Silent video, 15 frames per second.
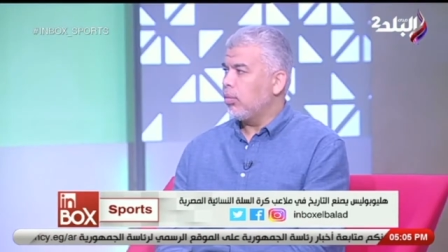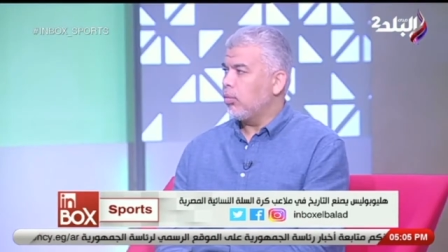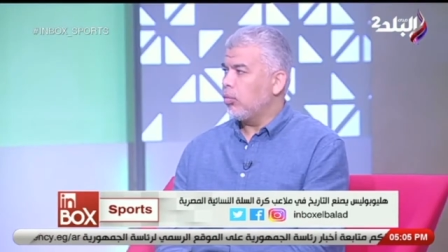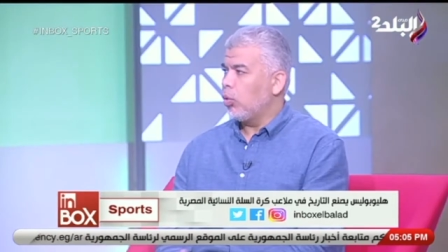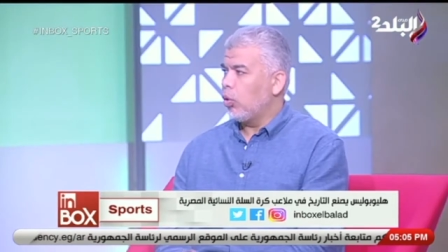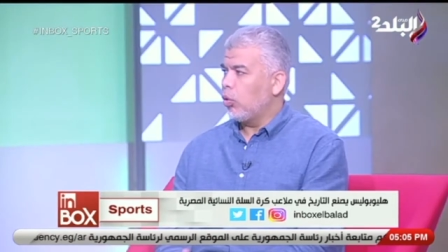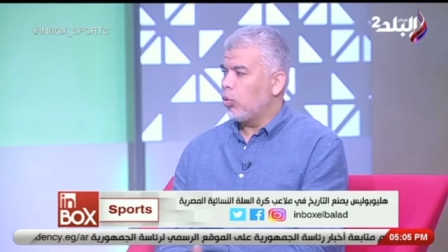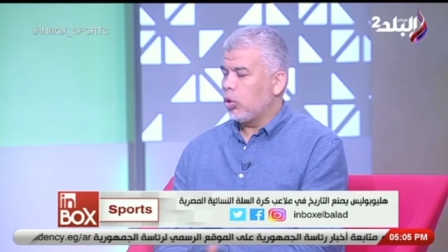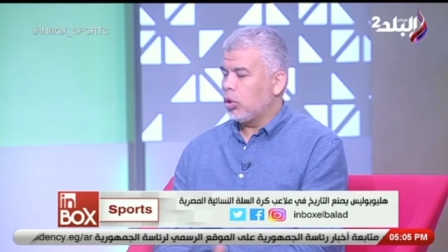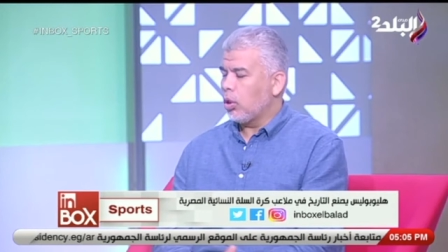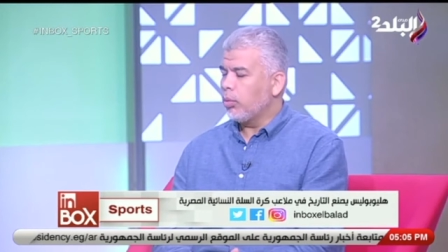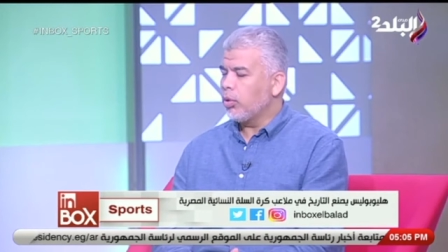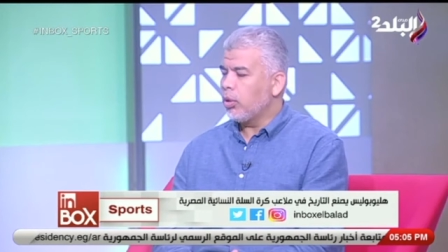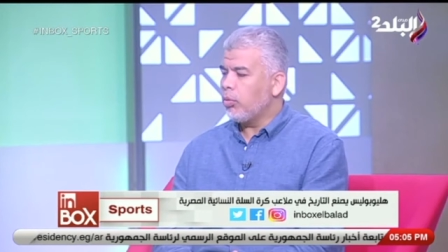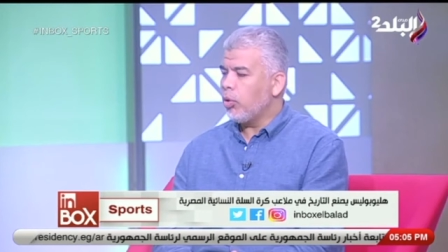
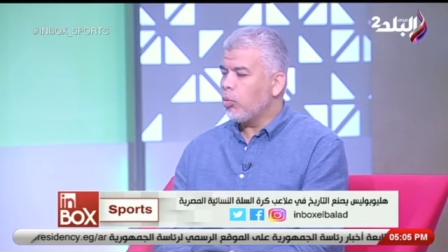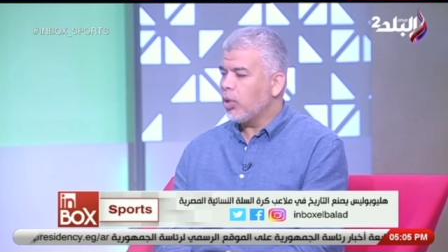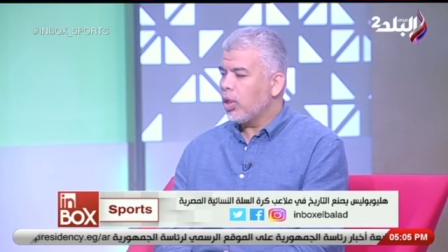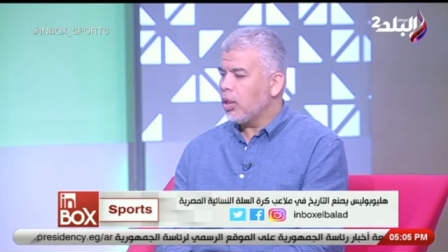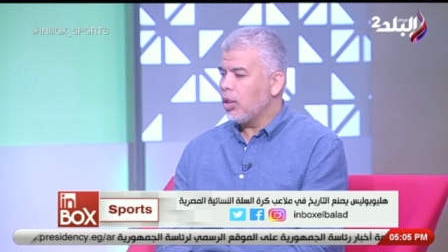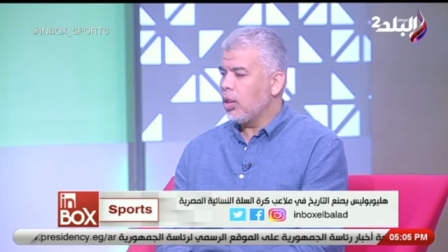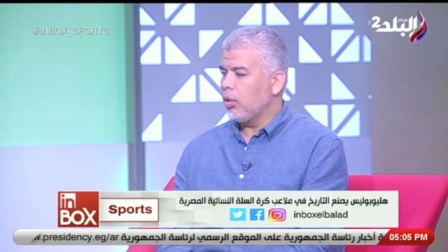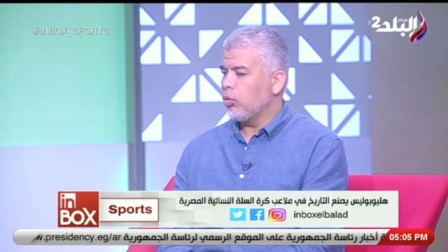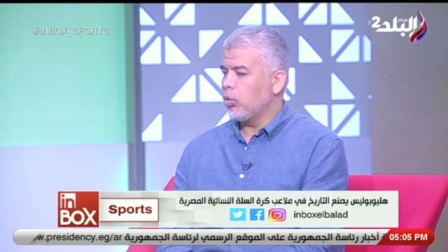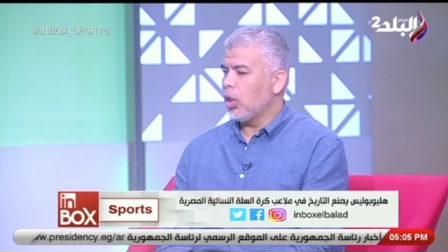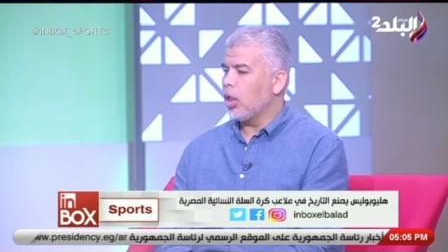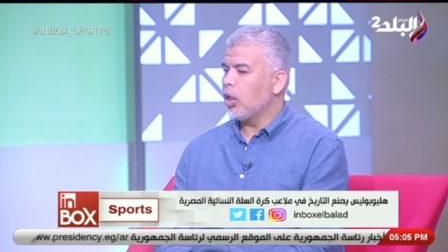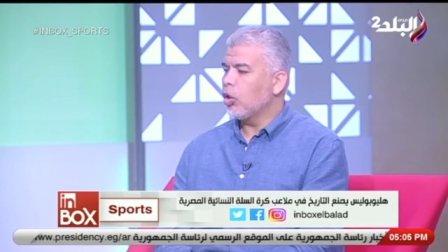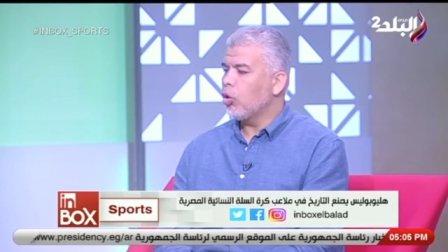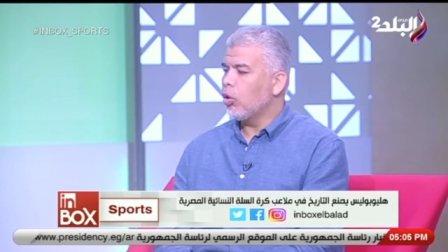وارتبطت بيهم جدا
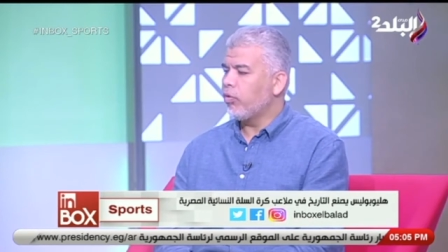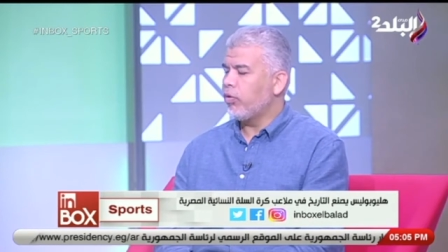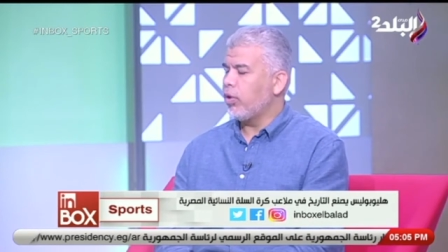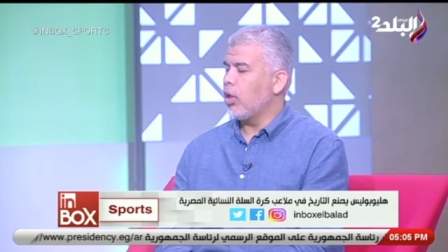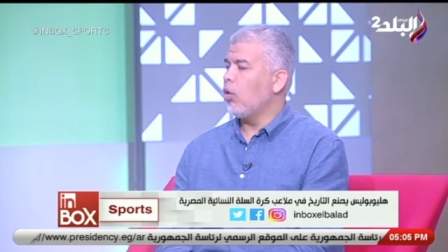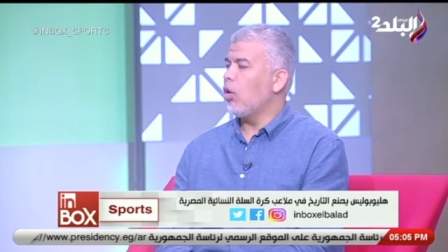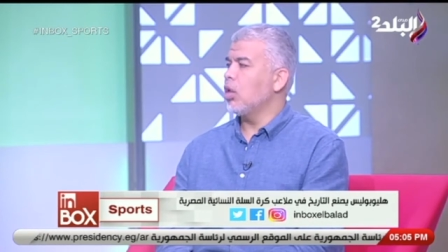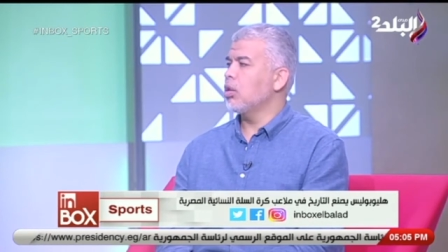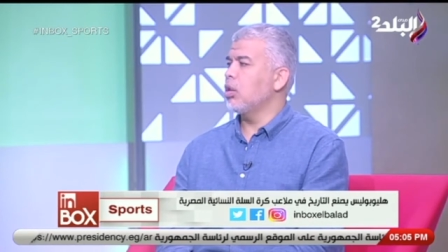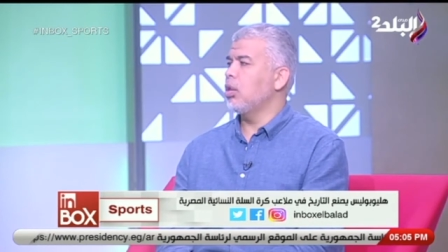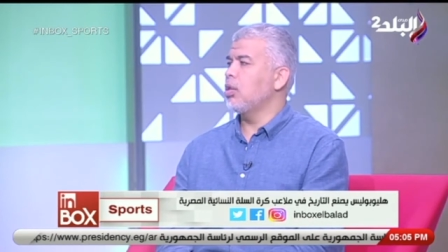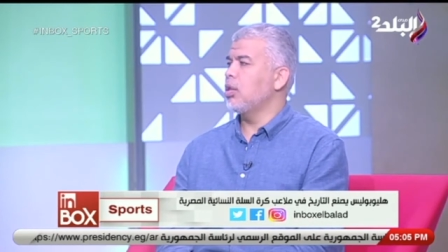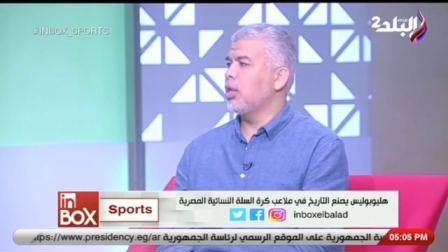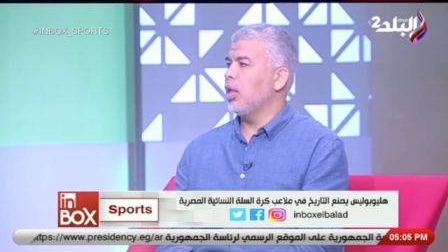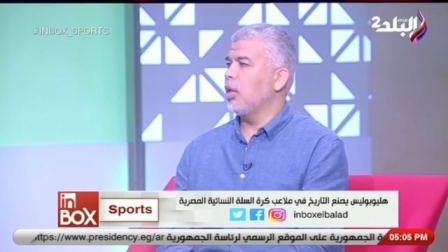ودخلت جوه الفرقه وحصل
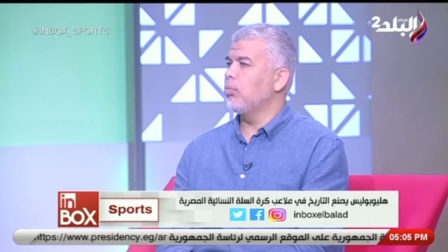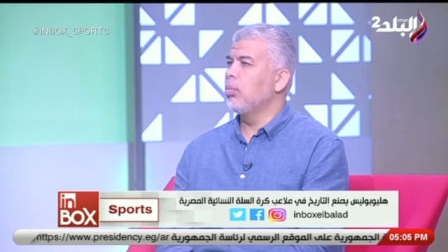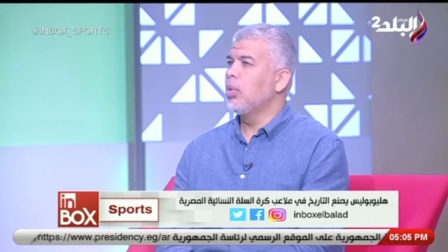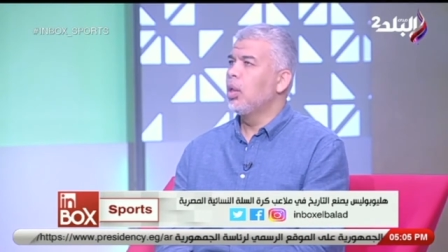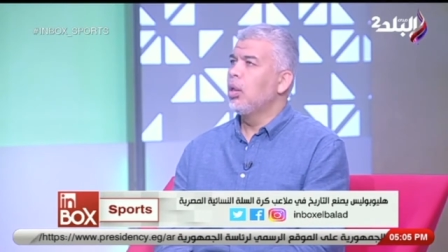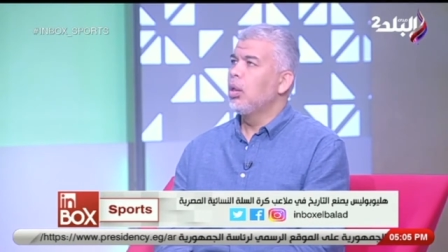انسجام